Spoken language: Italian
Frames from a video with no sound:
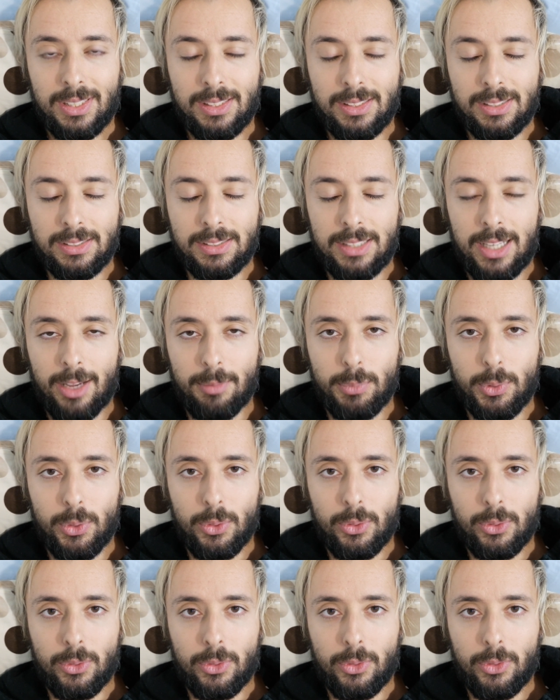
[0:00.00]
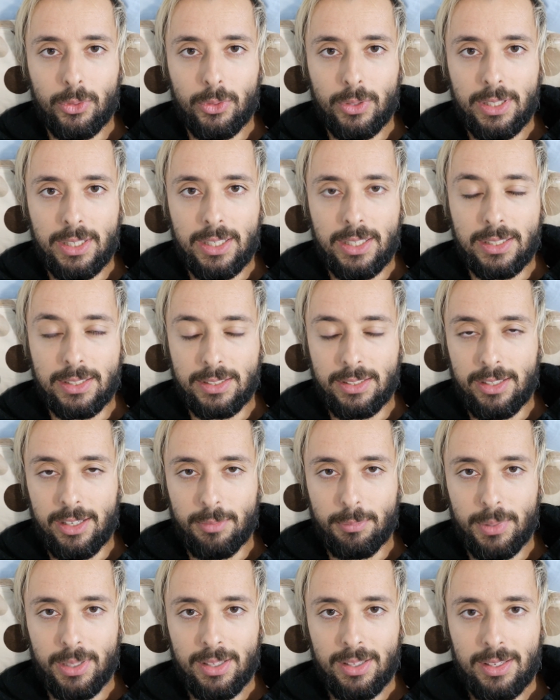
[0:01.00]
siamo
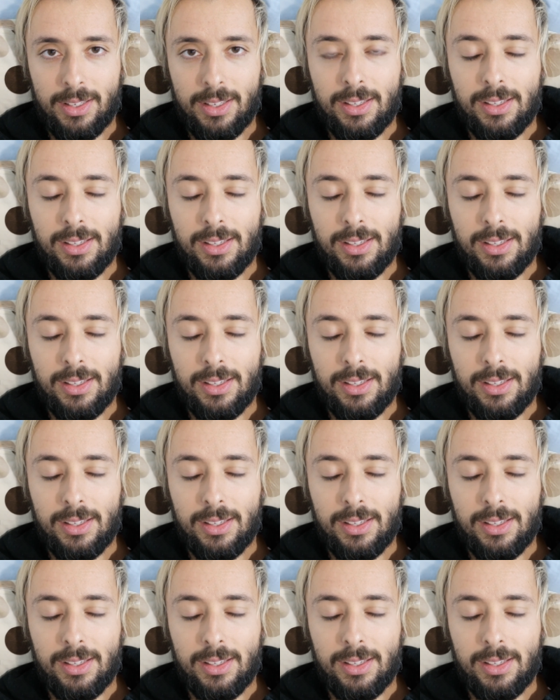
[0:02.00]
insieme